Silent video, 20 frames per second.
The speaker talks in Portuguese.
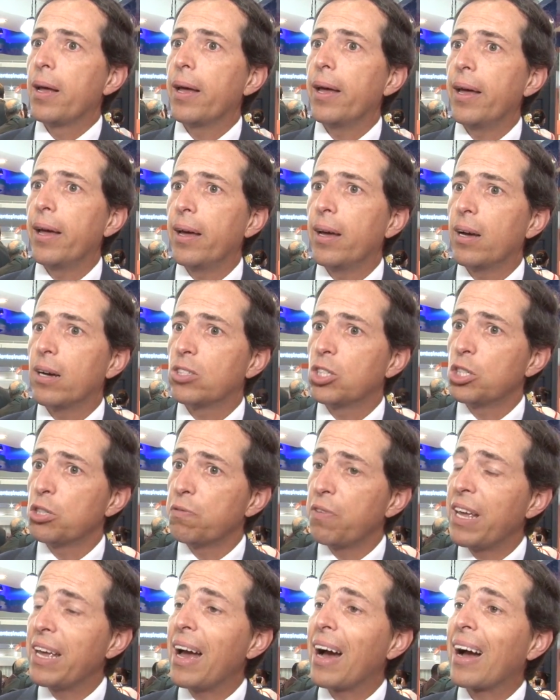É, a
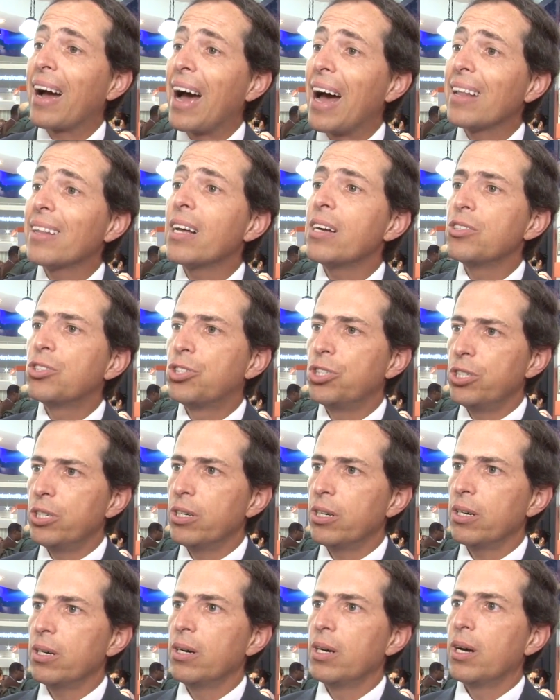gente vem a cada
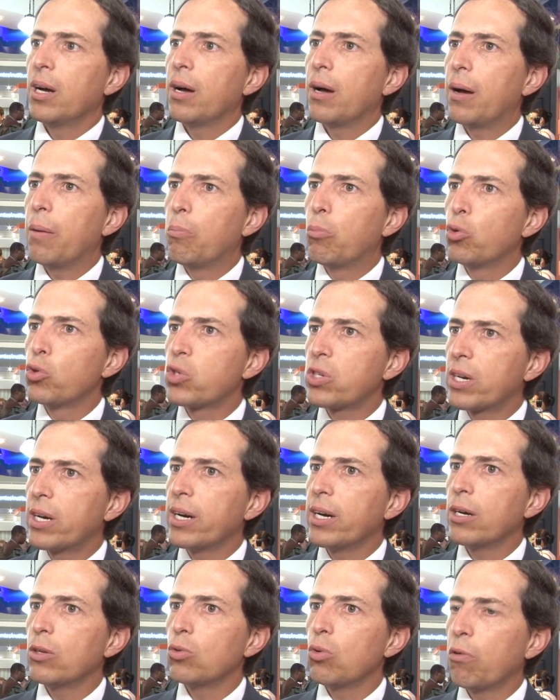dia é,
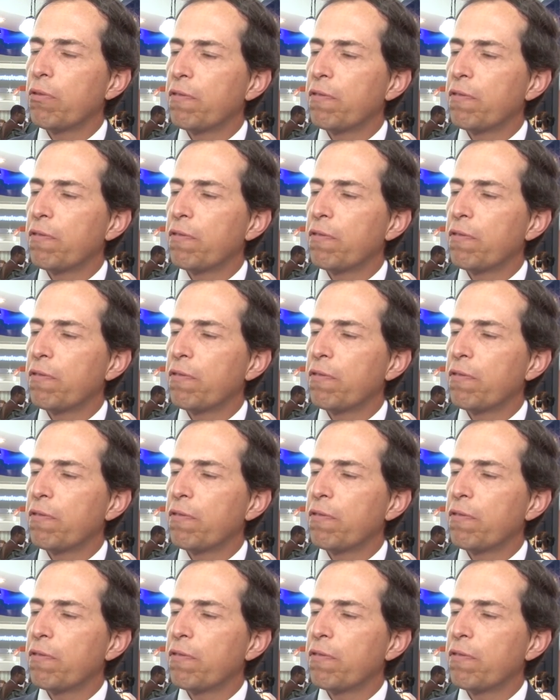buscando